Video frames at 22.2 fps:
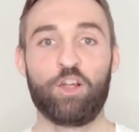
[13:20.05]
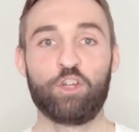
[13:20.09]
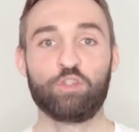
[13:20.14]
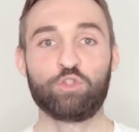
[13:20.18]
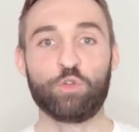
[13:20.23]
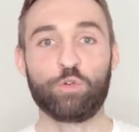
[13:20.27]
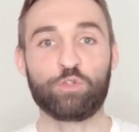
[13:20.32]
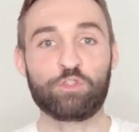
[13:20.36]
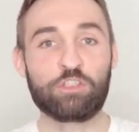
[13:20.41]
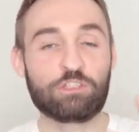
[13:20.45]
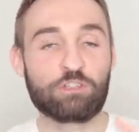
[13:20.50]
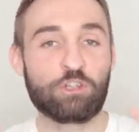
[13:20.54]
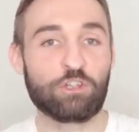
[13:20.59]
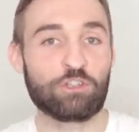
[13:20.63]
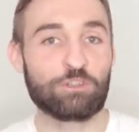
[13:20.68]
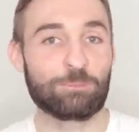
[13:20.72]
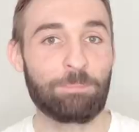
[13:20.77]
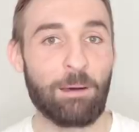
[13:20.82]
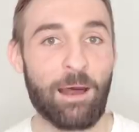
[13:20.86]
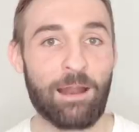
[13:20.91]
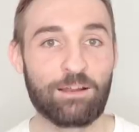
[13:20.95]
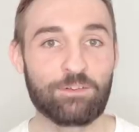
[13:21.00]
To wszystko
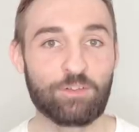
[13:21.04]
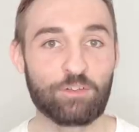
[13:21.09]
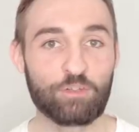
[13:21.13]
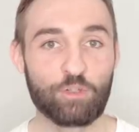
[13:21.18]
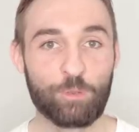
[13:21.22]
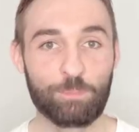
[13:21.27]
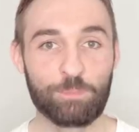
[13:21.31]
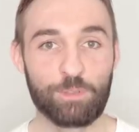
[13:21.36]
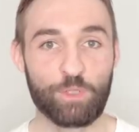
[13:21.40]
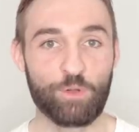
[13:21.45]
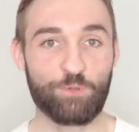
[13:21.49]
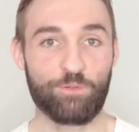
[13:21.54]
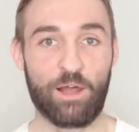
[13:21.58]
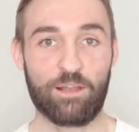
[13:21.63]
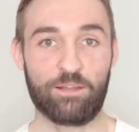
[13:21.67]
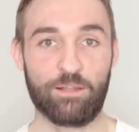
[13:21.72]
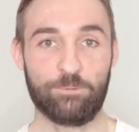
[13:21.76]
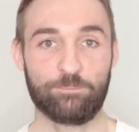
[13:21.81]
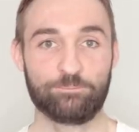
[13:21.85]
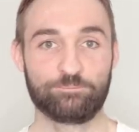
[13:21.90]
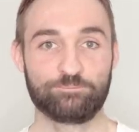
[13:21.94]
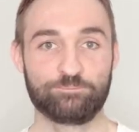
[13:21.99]
jest bardzo
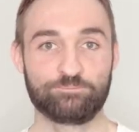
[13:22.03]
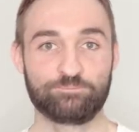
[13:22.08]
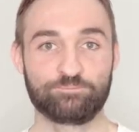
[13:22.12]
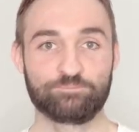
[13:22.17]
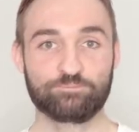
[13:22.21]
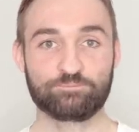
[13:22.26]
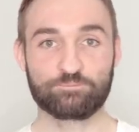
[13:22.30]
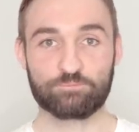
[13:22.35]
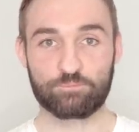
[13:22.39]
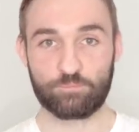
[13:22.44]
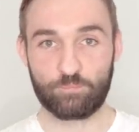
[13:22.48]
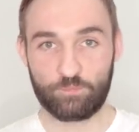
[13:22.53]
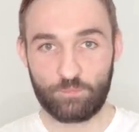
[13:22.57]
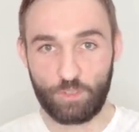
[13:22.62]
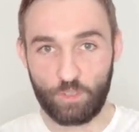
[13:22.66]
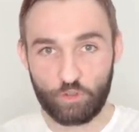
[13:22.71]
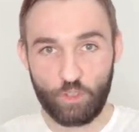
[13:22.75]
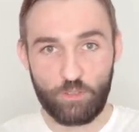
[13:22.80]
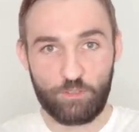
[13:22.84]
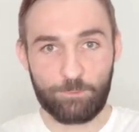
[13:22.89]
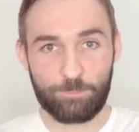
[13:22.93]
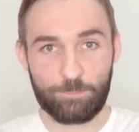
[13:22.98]
skomplikowane.
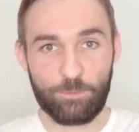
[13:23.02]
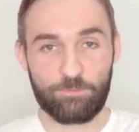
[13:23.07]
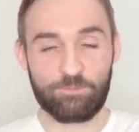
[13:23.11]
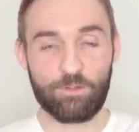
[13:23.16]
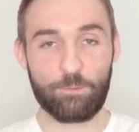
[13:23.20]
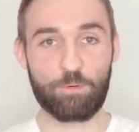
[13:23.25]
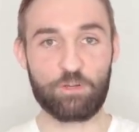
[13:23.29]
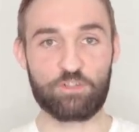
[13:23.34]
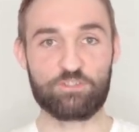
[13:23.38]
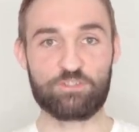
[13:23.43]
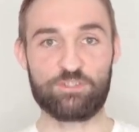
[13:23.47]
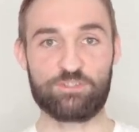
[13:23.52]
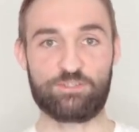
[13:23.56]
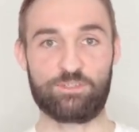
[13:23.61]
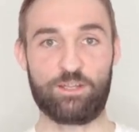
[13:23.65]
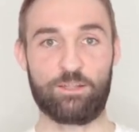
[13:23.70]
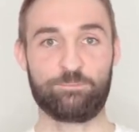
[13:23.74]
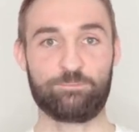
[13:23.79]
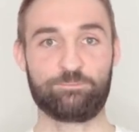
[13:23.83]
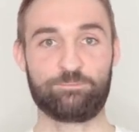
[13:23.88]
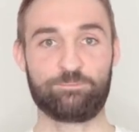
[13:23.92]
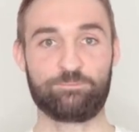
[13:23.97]
To jest pewna płaszczyzna.
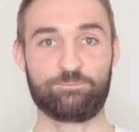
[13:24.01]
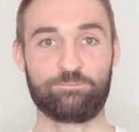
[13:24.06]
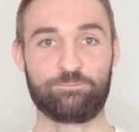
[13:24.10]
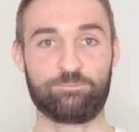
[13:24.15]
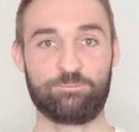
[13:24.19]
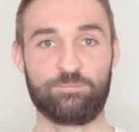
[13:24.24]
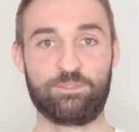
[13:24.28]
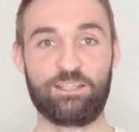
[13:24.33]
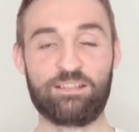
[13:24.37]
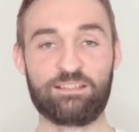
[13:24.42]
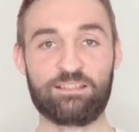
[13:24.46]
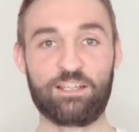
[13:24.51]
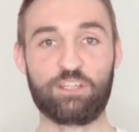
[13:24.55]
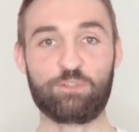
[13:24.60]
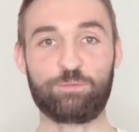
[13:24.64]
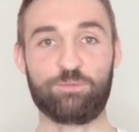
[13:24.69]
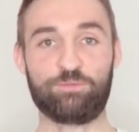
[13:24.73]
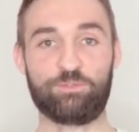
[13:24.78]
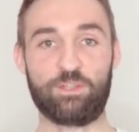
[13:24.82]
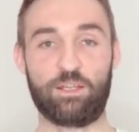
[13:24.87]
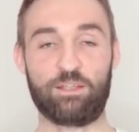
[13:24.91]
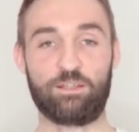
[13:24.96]

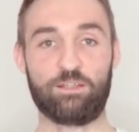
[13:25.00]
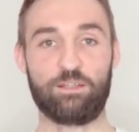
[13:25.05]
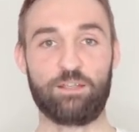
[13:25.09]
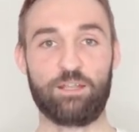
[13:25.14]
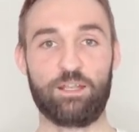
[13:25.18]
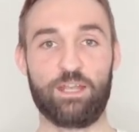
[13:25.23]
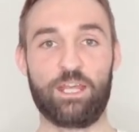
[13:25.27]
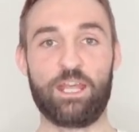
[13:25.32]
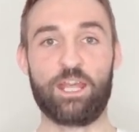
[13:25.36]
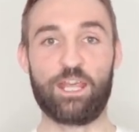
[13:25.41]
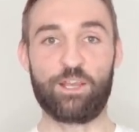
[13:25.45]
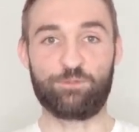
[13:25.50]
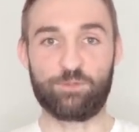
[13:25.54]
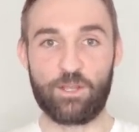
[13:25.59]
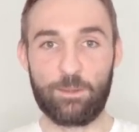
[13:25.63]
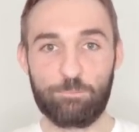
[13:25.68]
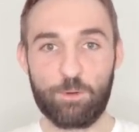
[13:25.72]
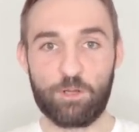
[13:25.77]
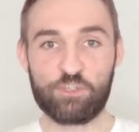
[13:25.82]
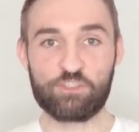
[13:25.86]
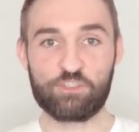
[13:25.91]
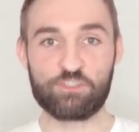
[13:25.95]
Jesteśmy w niej. I w tej
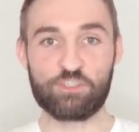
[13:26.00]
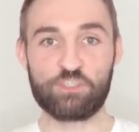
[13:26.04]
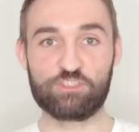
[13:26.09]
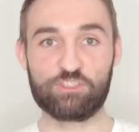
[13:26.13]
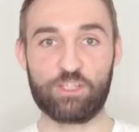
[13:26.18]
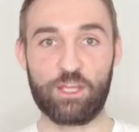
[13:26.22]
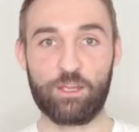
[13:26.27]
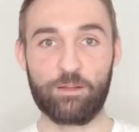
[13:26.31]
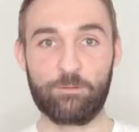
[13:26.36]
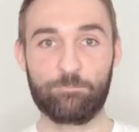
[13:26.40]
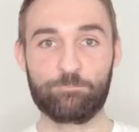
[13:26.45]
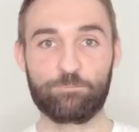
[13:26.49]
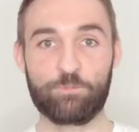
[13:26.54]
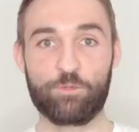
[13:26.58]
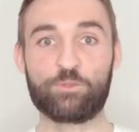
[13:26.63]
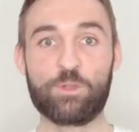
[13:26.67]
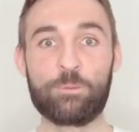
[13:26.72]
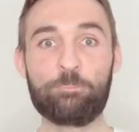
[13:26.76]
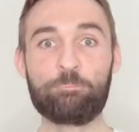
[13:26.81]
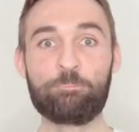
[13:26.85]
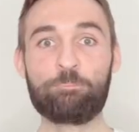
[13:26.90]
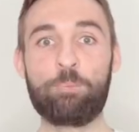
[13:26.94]
płaszczyźnie, w
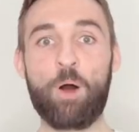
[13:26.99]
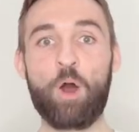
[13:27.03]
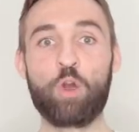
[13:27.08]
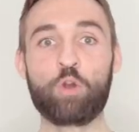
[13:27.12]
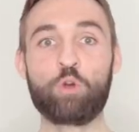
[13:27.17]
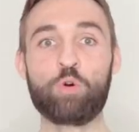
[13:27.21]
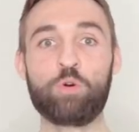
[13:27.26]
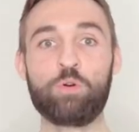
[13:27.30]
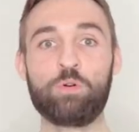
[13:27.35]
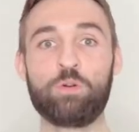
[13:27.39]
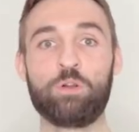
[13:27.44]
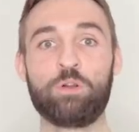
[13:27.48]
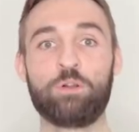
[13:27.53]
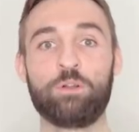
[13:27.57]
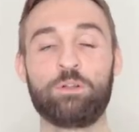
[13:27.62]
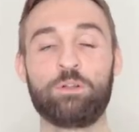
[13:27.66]
tym Bogu,